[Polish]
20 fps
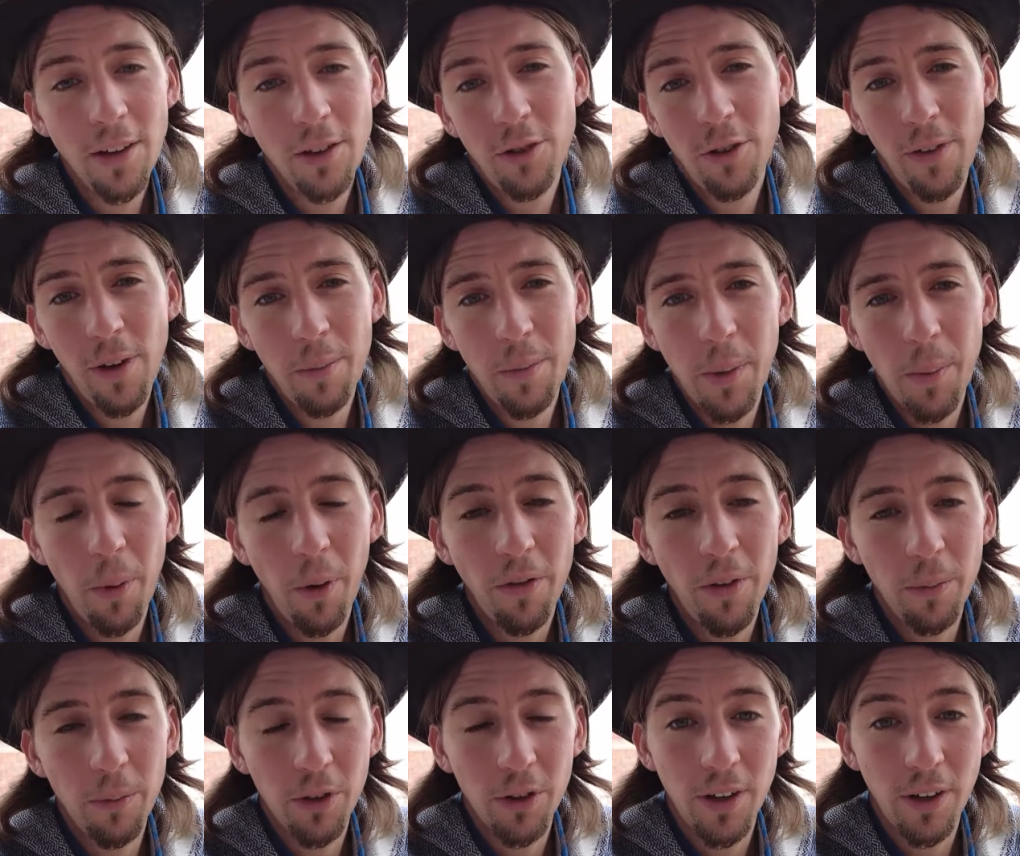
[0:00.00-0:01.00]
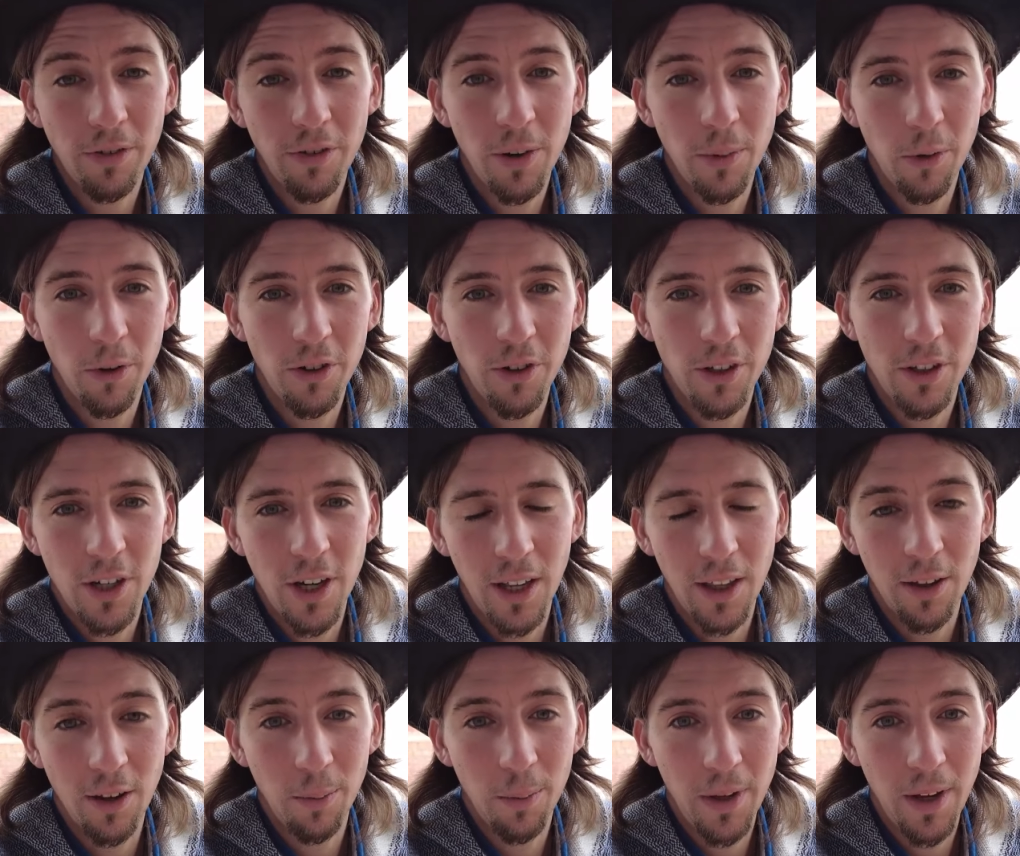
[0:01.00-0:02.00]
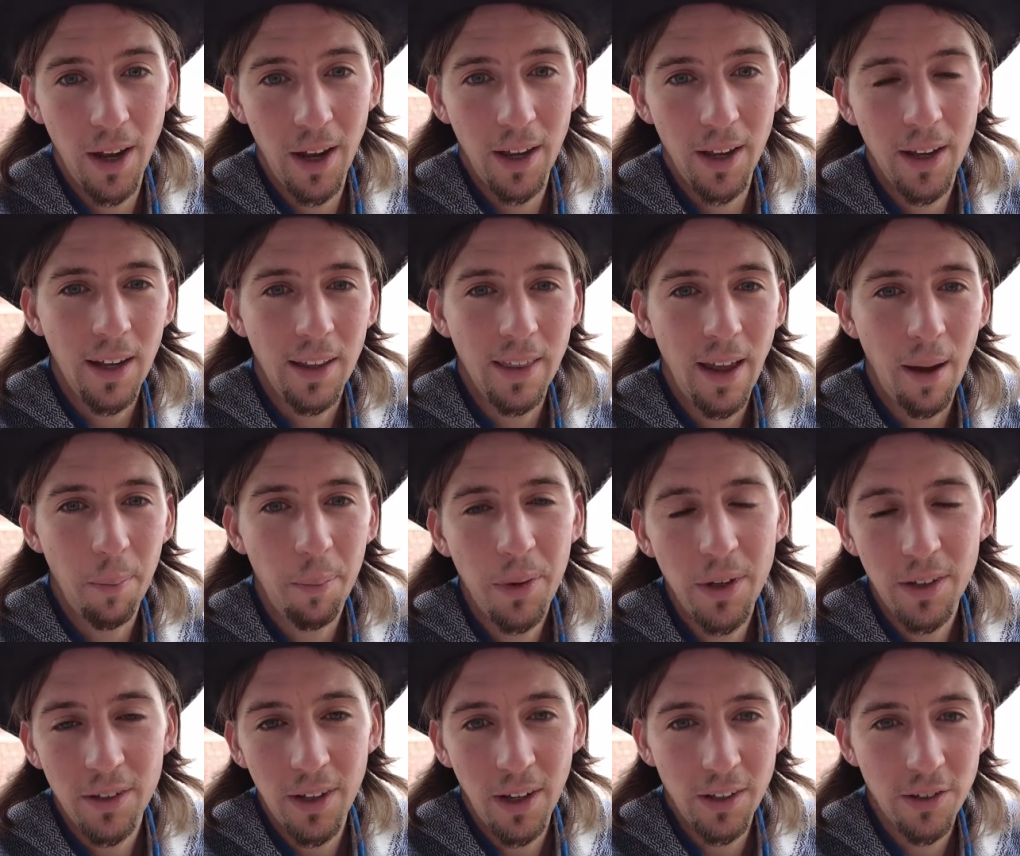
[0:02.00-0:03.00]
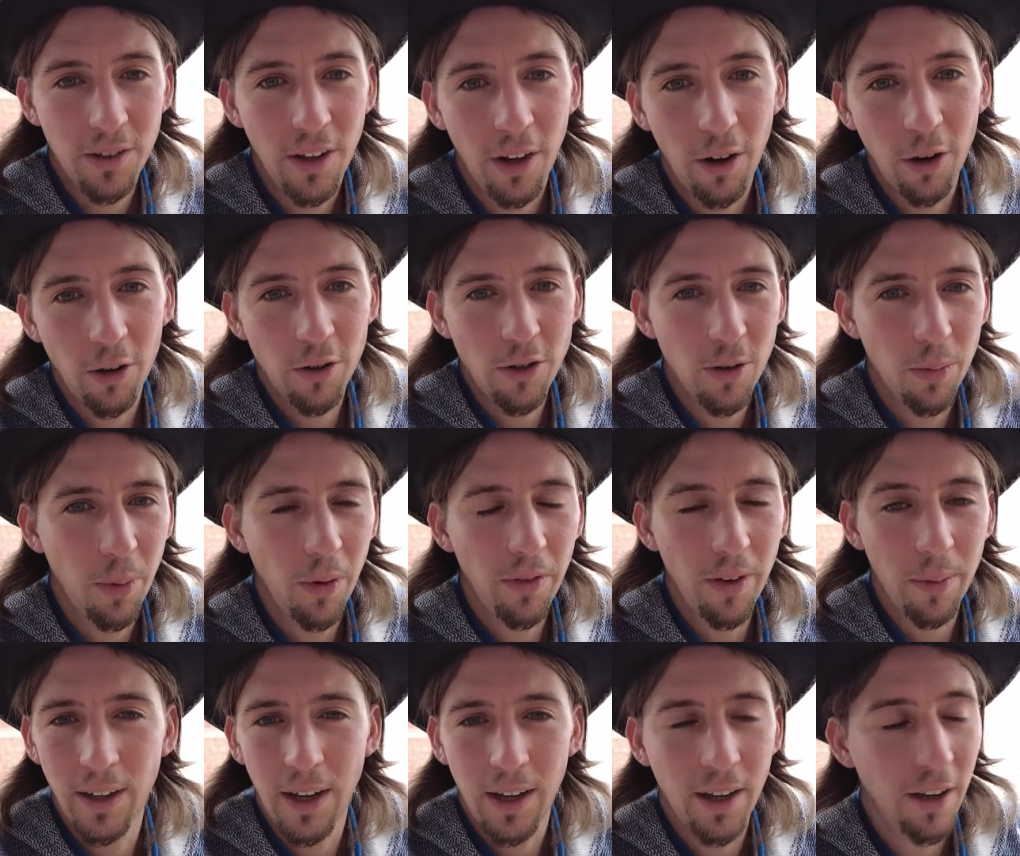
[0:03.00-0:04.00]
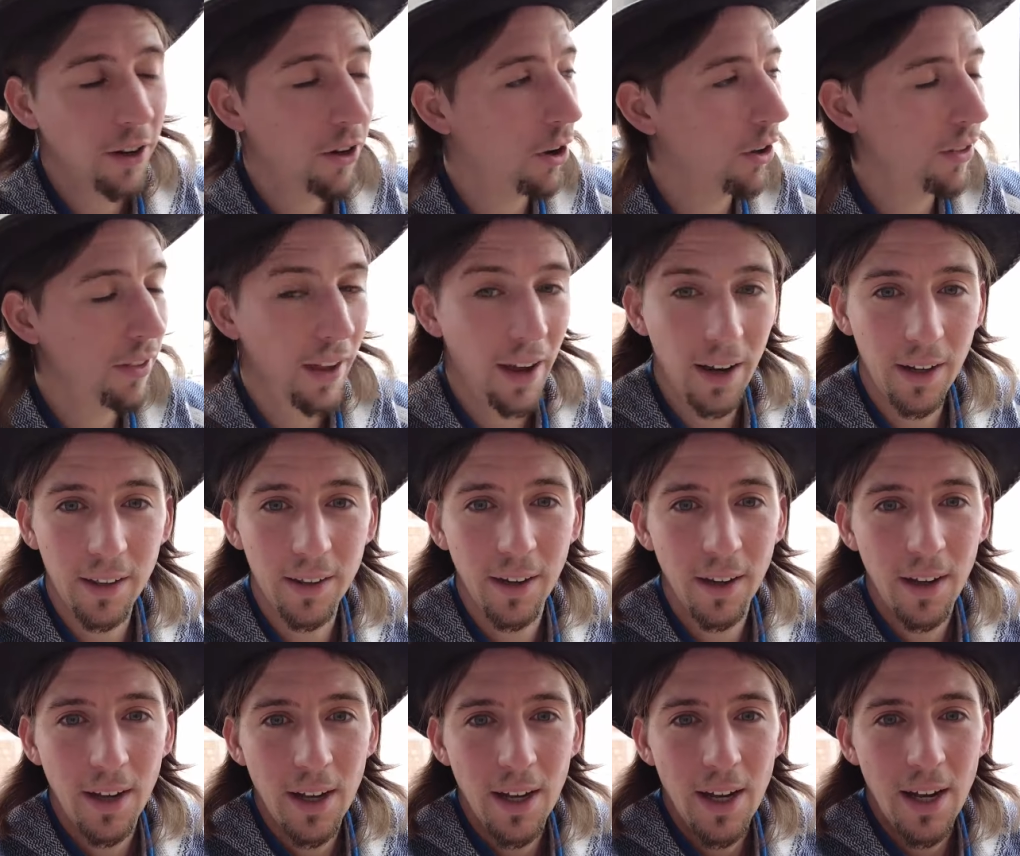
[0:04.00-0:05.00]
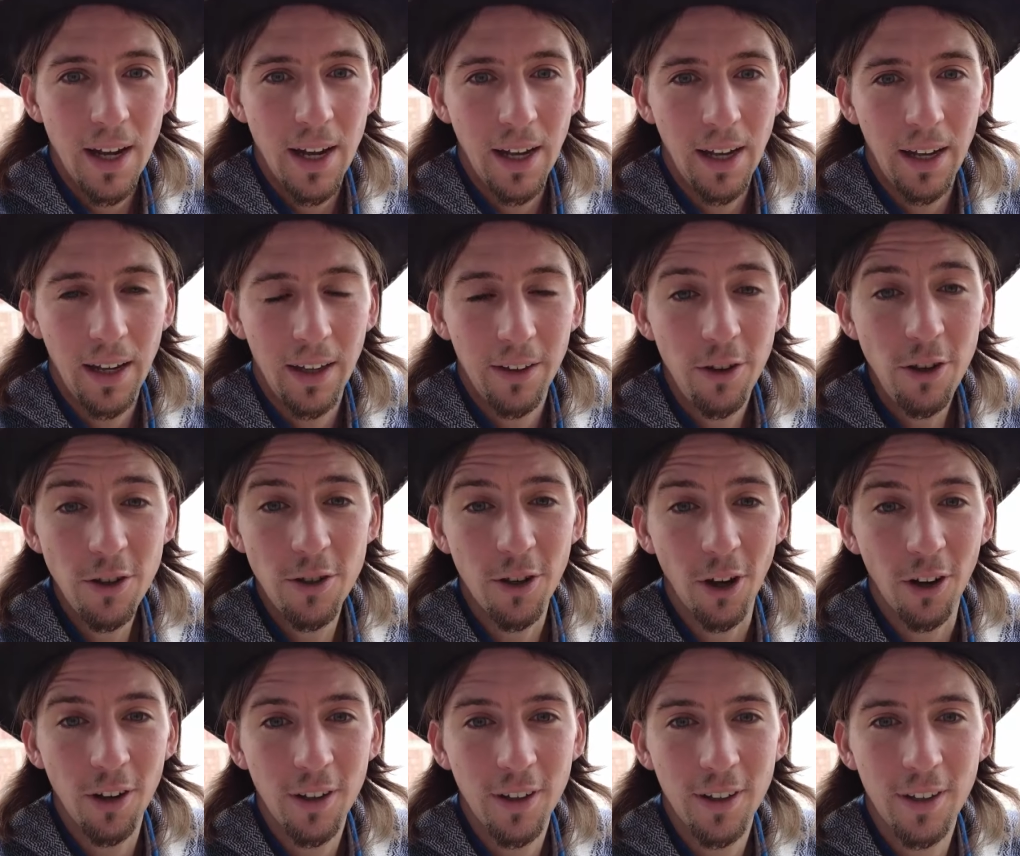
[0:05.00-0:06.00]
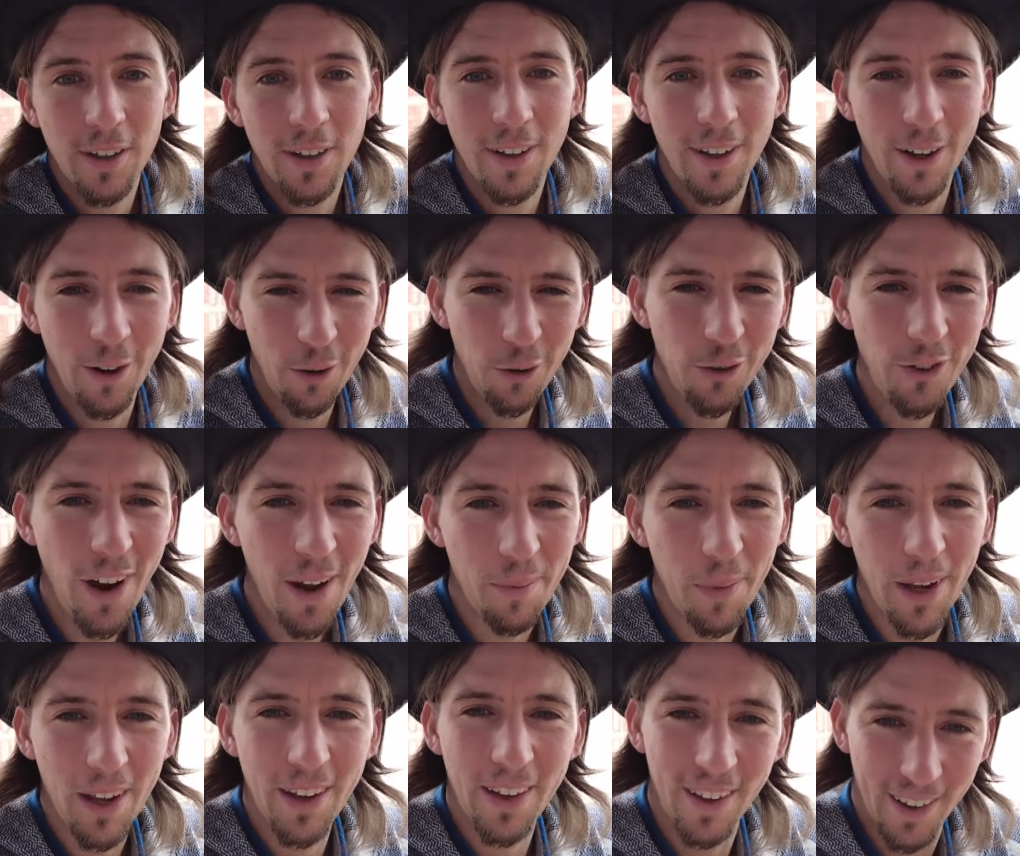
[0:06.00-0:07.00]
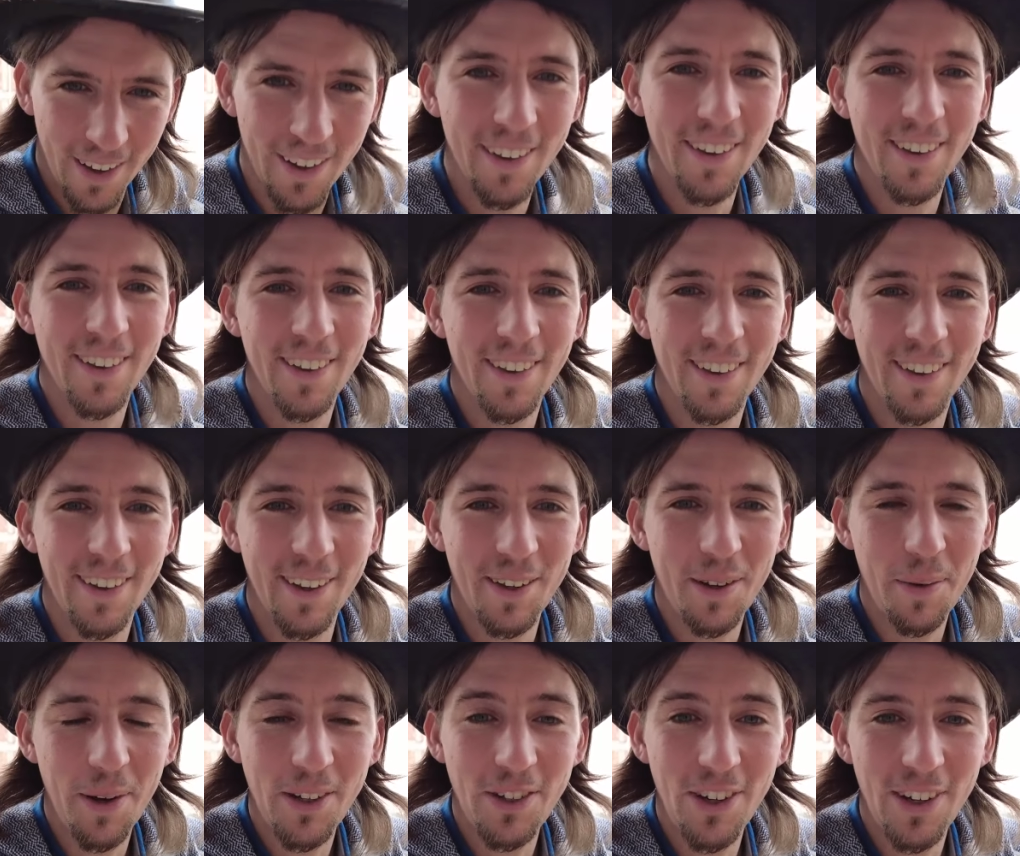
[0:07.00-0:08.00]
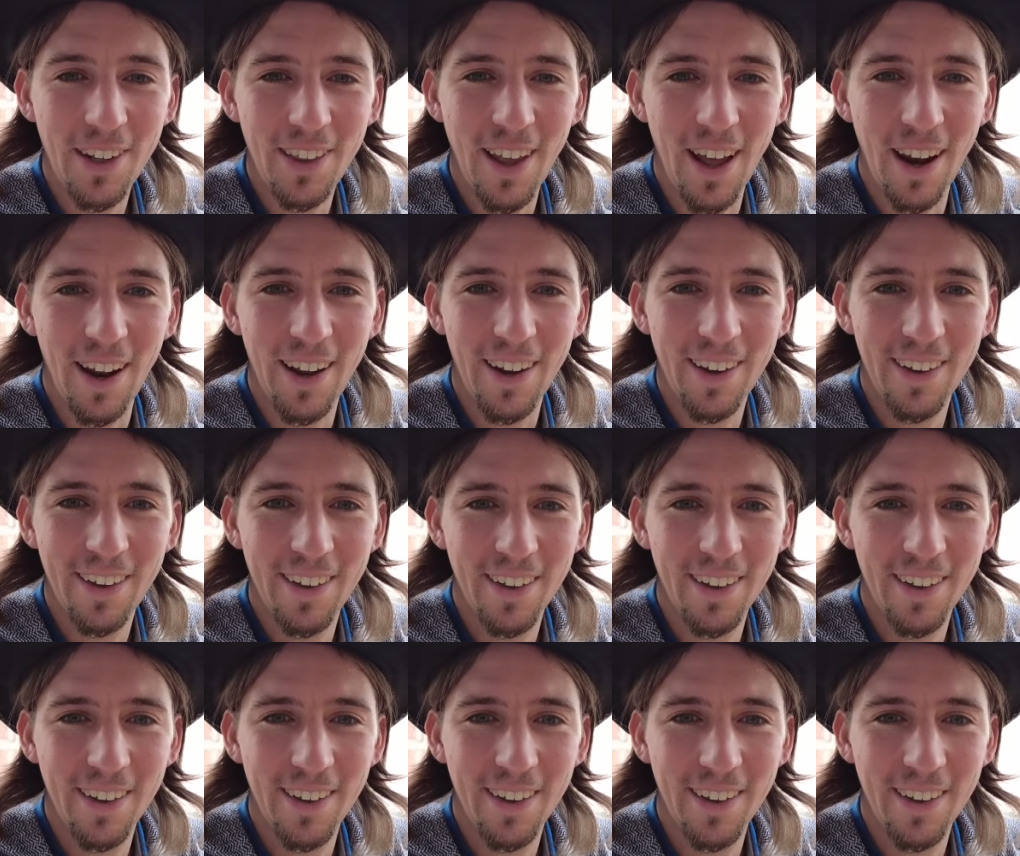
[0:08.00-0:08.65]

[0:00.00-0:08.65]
a co Wam nie powiem, to zawsze możecie do mnie e, napisać, na końcu powiem jaki kontakt. E, no i co? Ruszamy. Do zobaczenia dalej.